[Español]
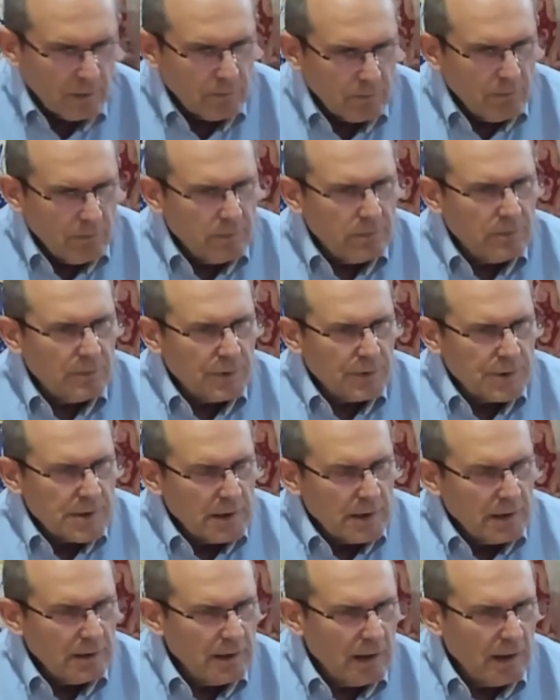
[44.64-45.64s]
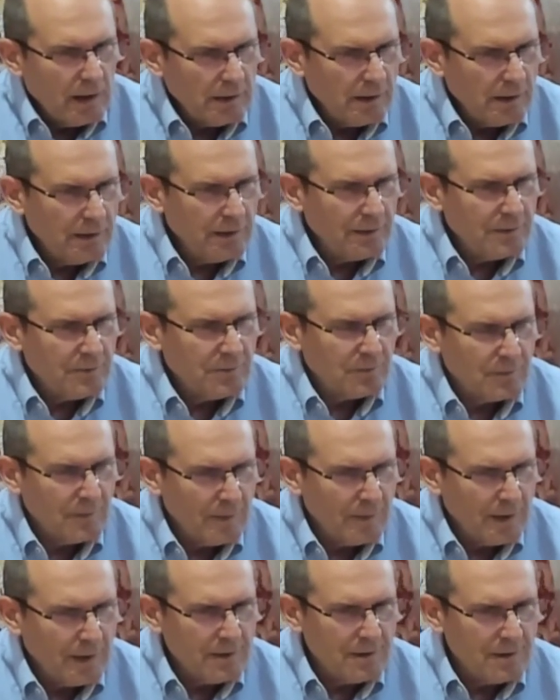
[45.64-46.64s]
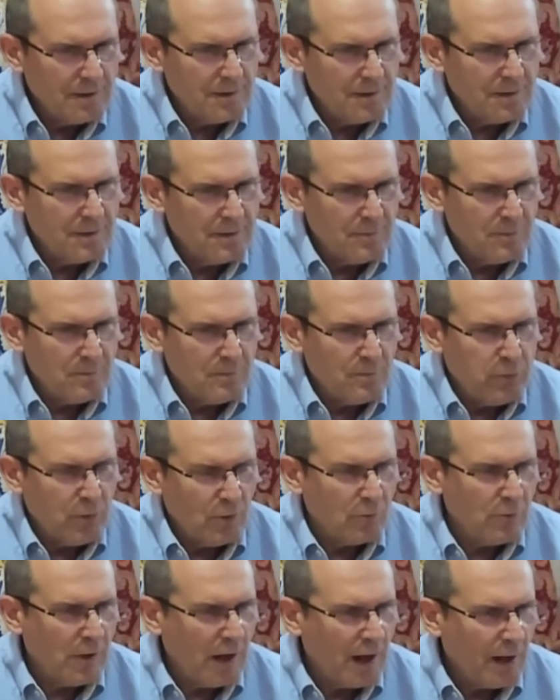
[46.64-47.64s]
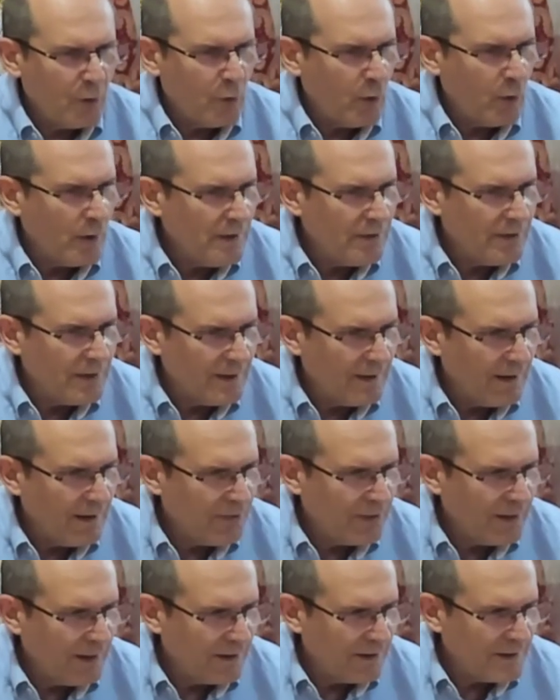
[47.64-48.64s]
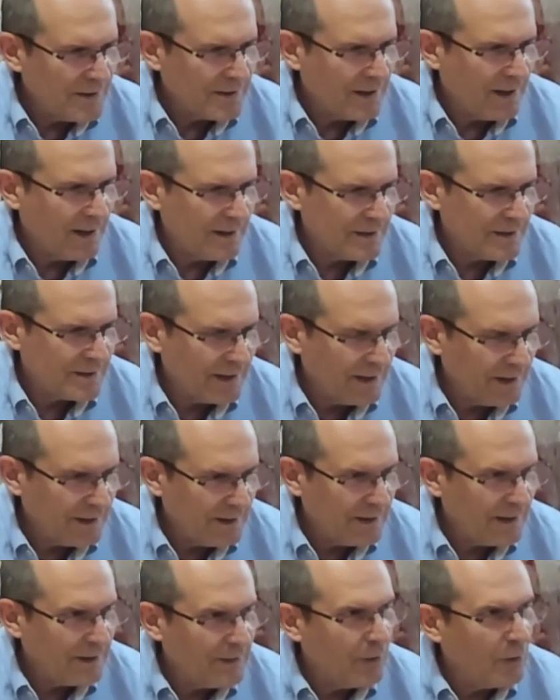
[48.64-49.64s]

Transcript: mm, si alguien, por una coincidencia de esas que